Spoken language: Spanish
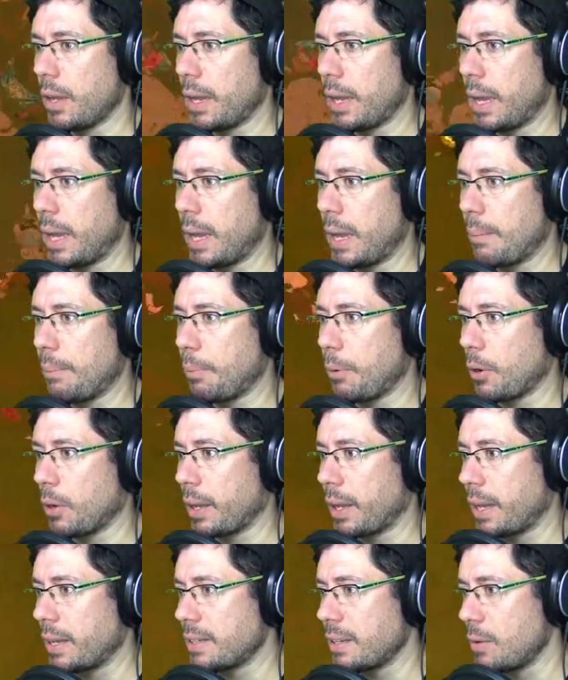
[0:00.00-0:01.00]
Eh, ¿Por
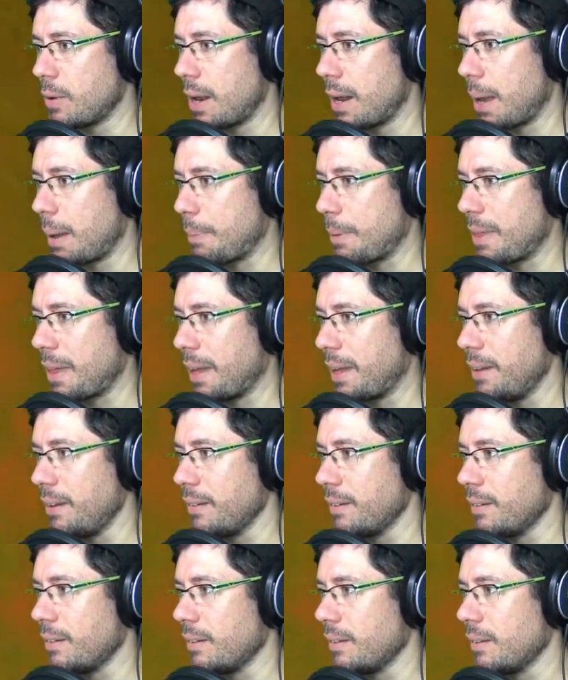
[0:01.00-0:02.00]
qué una lápida ahí?
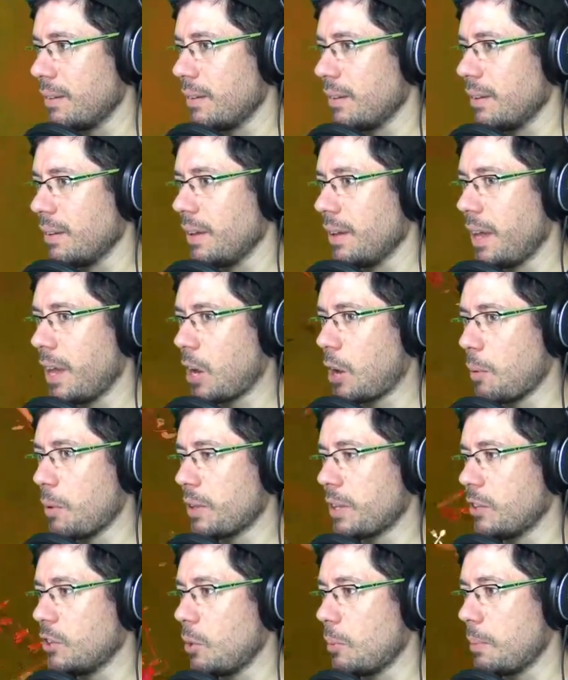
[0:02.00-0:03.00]
Es como
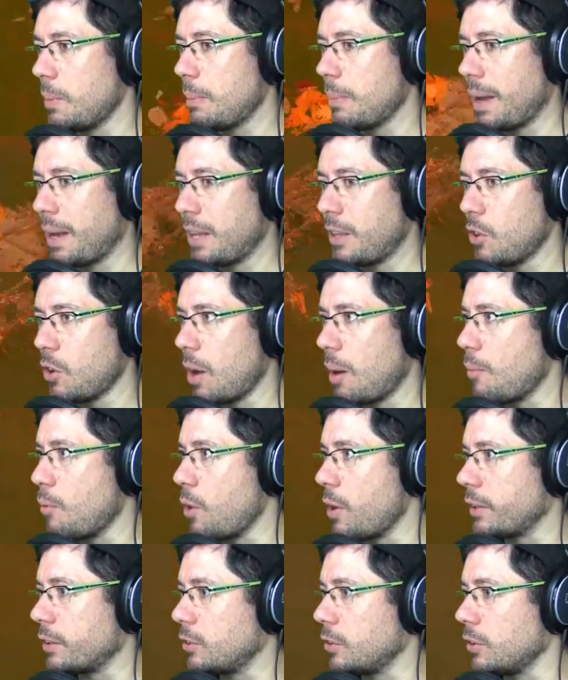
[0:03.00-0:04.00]
diciendo, mi marido ha
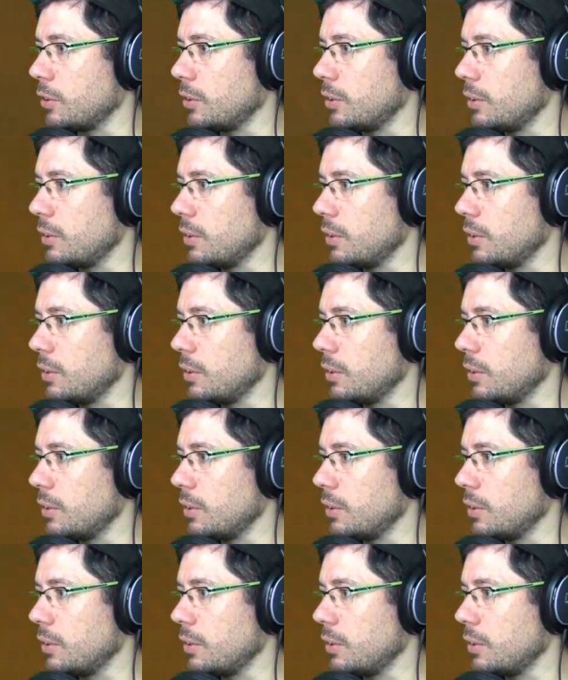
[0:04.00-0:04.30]
muerto.